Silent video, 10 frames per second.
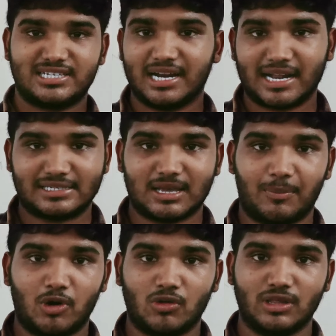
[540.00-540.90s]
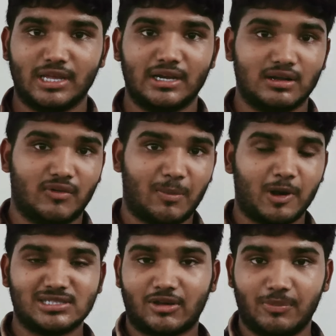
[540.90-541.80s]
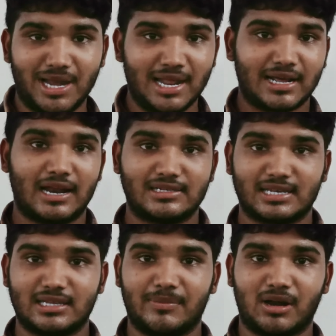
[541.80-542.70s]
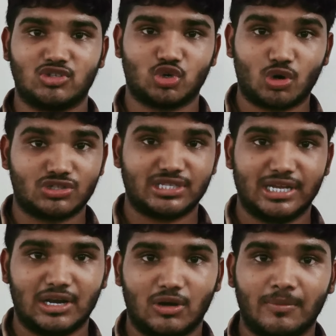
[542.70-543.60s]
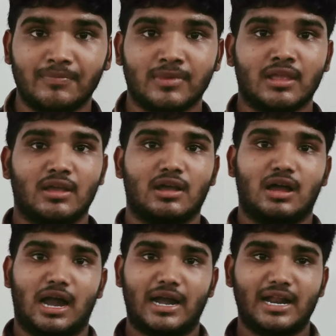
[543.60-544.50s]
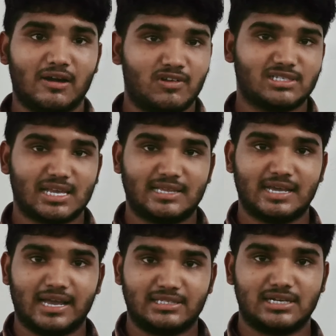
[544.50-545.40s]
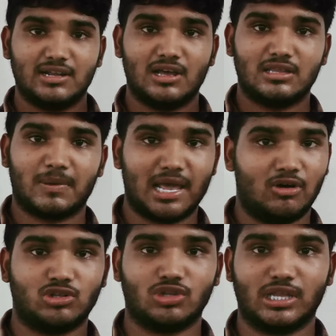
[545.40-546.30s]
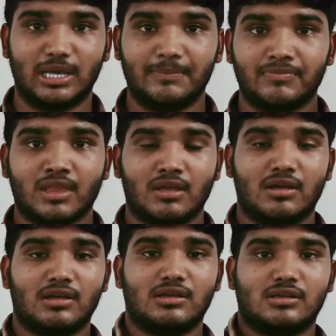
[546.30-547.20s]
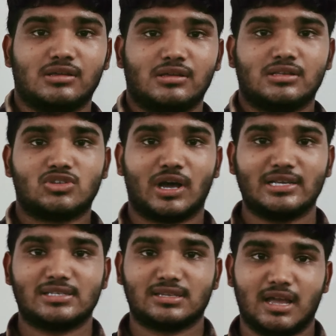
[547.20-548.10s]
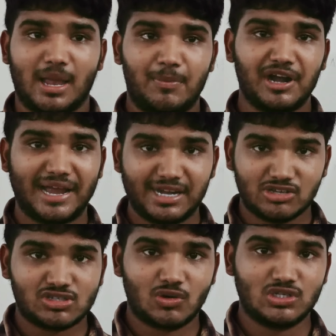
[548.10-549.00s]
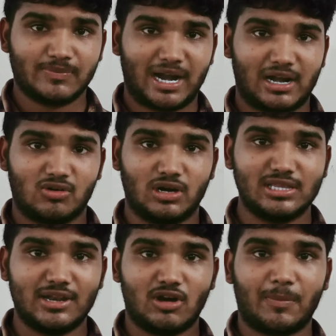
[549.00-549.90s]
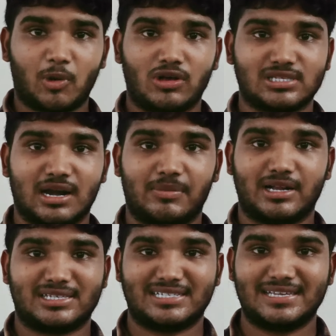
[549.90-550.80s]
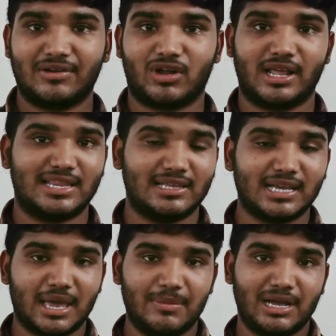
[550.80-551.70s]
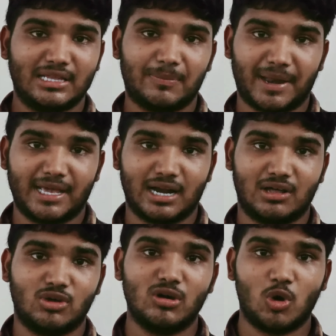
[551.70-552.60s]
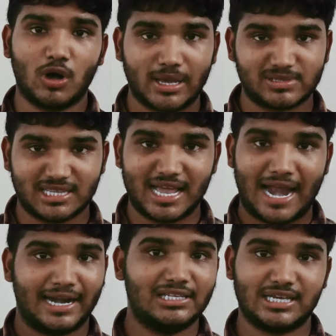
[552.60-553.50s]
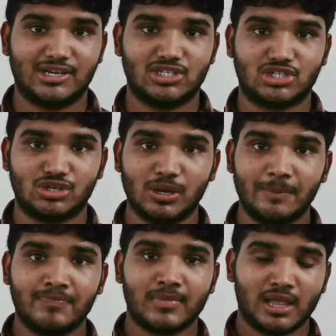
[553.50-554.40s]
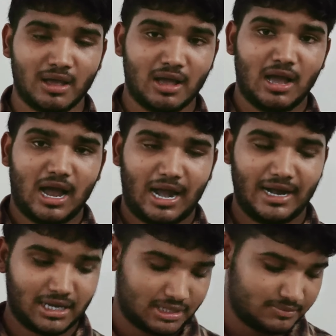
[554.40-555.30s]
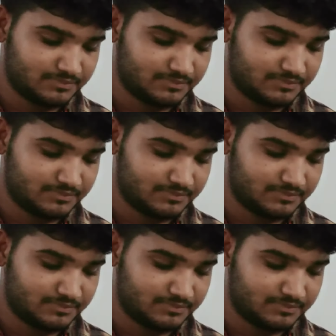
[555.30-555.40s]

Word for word: హెచ్డిఆర్ టెన్ సపోర్ట్ ఉంది వన్ పాయింట్ సెవెన్ బిలియన్ కలర్స్ అయితే మనం చూడవచ్చు దీంట్లో అండ్ నెట్ఫ్లిక్స్ అయితే హెచ్డీలో అయితే ప్లే అవుతుంది సో గైస్ ఇప్పుడు నెగిటివ్స్ గురించి మాట్లాడుకుంటే దీని యొక్క ప్రాసెసర్ అనమాట సిక్స్ జన్ వన్ ఇదైతే గేమింగ్ అయితే పనికిరాదు లో గేమ్స్ అయితే హ్యాండిల్ చేయొచ్చు అండ్